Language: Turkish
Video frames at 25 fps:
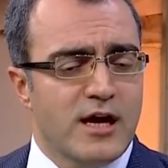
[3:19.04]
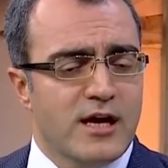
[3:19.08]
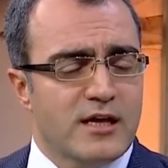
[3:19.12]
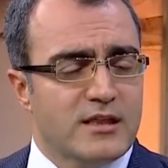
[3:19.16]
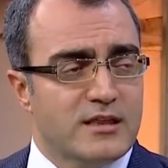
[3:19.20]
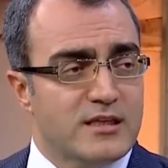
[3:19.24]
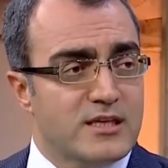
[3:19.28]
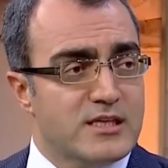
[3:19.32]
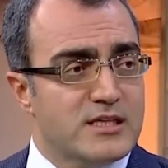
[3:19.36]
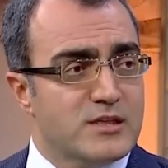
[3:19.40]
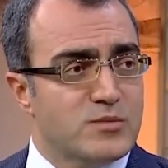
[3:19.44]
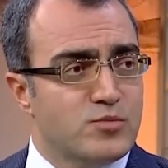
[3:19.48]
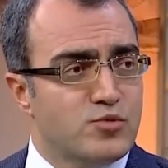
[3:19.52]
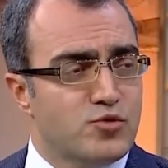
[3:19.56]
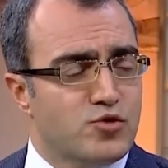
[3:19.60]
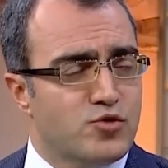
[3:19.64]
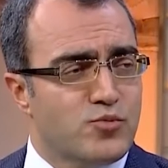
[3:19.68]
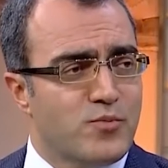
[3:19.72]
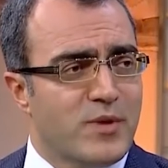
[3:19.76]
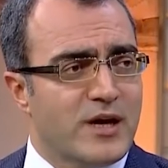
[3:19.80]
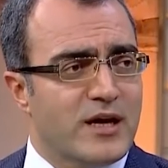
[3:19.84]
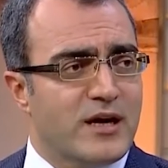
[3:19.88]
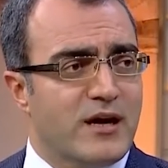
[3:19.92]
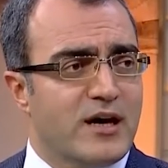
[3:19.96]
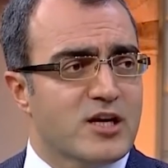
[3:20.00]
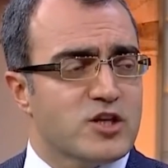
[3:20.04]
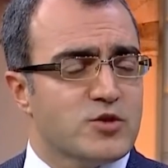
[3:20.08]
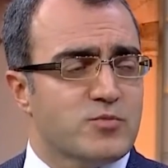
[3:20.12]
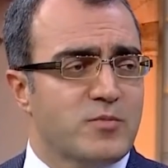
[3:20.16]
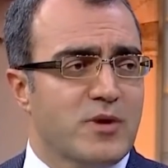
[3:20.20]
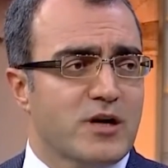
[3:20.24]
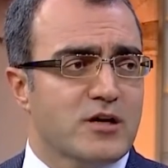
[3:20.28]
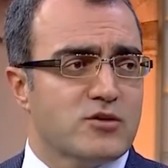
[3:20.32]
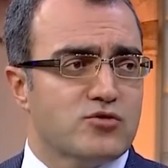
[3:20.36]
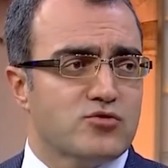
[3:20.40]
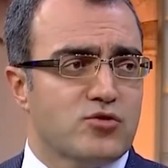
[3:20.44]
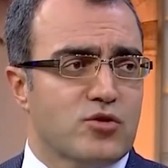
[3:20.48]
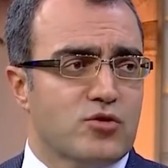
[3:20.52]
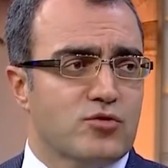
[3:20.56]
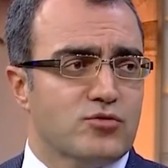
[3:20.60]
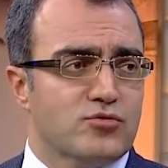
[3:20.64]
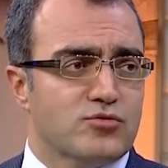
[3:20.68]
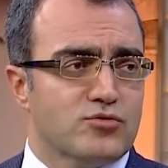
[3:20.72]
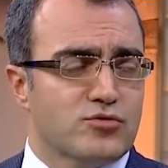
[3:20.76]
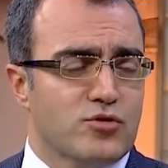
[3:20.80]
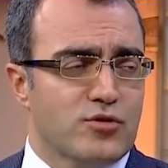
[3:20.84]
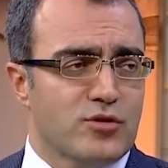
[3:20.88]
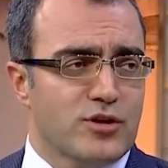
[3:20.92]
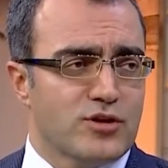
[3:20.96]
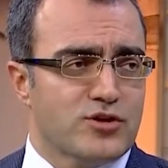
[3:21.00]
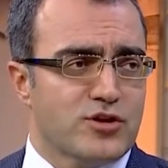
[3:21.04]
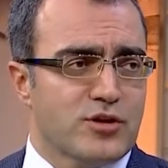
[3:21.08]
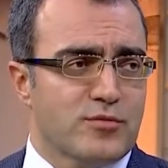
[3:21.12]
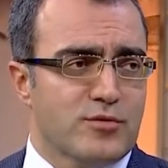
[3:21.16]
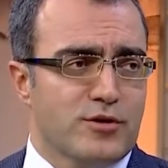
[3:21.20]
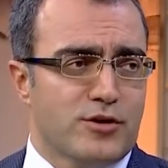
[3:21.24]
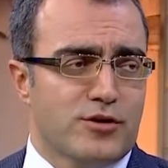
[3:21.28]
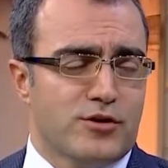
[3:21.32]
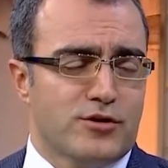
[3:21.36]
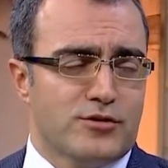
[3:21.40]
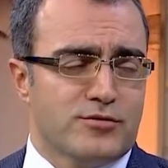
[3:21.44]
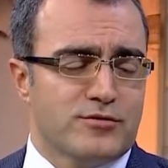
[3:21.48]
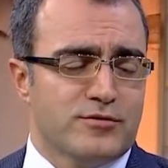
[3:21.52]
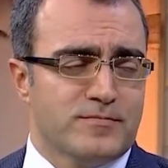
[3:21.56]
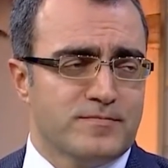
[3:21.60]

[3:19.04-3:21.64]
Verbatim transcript: Dizi bükmek, açmak zor, zorlaşabiliyor.